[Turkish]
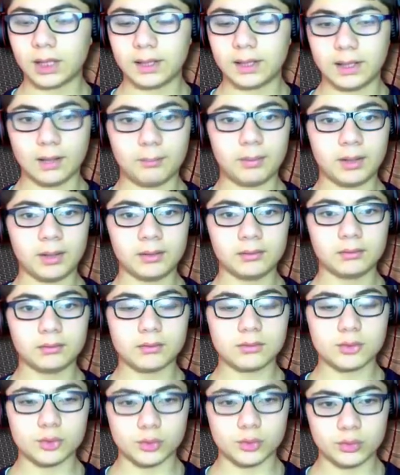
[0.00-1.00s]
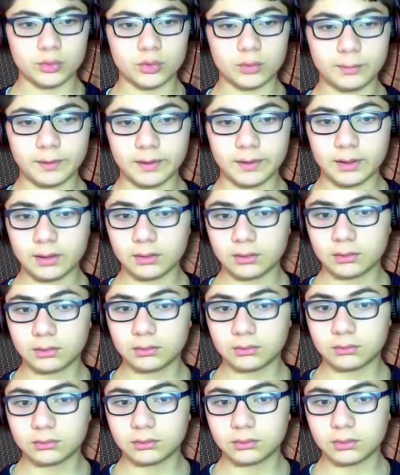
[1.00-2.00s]
Yani yapan stüdyo bayağı
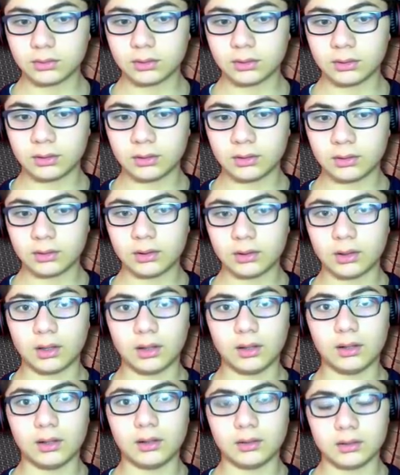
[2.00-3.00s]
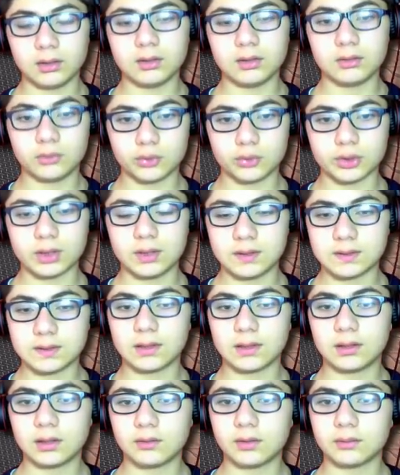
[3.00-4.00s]
e, güzel
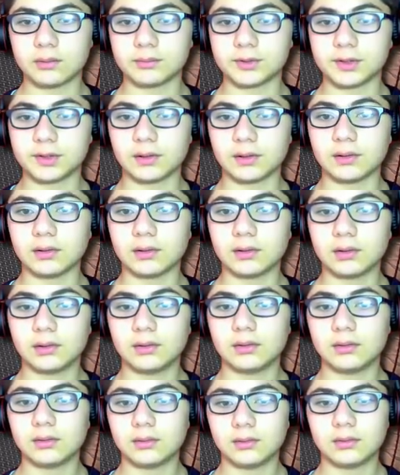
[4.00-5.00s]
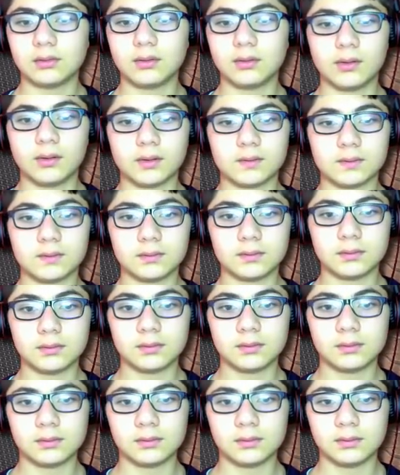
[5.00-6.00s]
insanlar varmış yani. Evet.
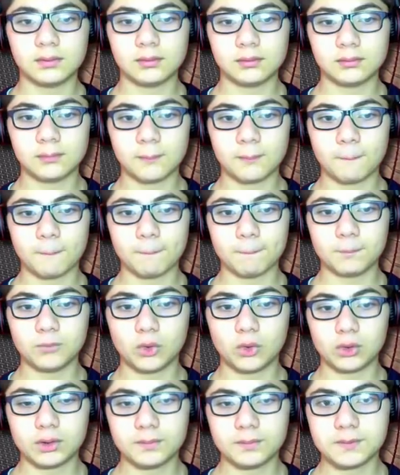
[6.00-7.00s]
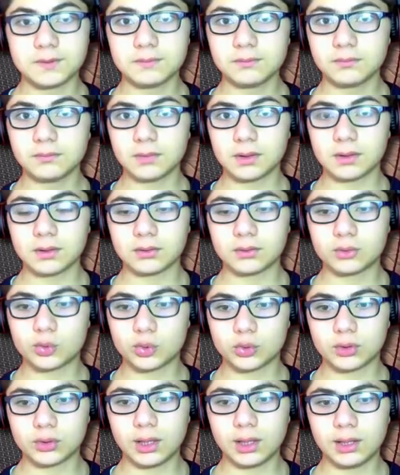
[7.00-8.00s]
Bu arada bizim e,
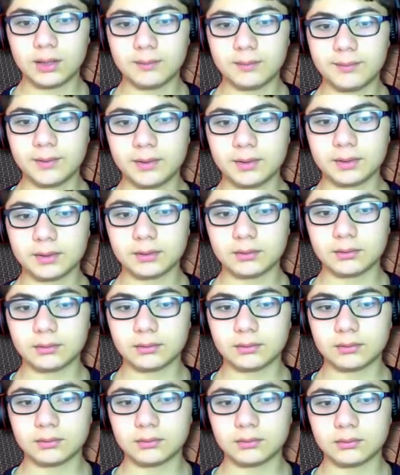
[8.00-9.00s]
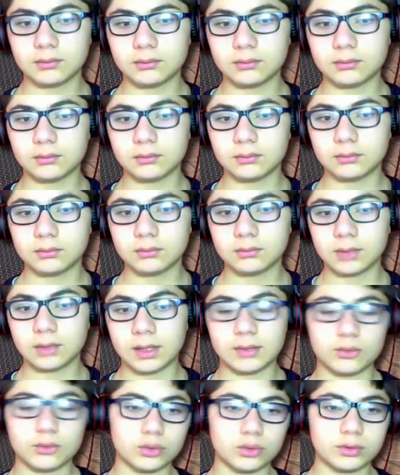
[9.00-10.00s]
Türklerle bir
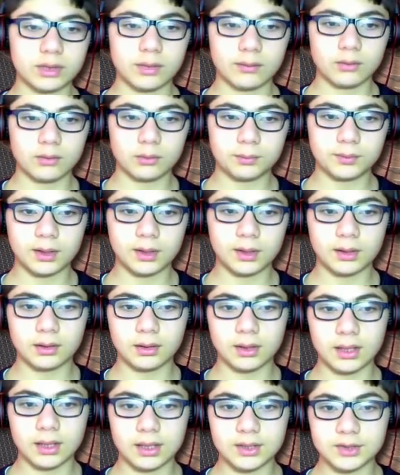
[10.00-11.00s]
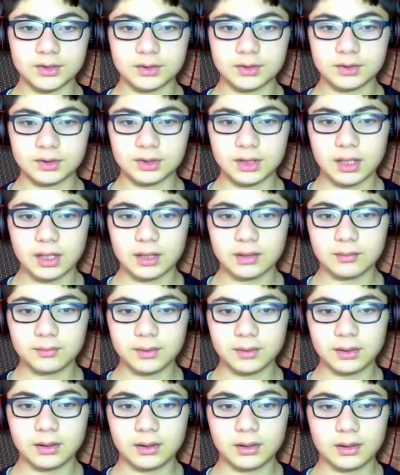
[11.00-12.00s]
yani Türk developerlarla
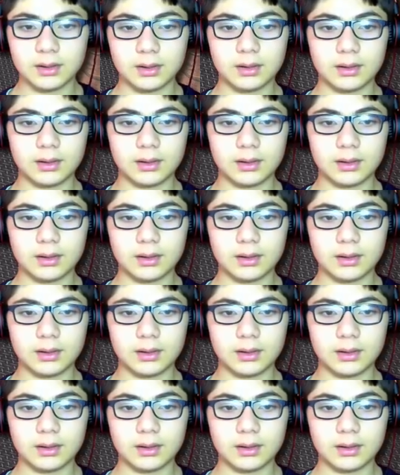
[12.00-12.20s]
geliştiricilerle bir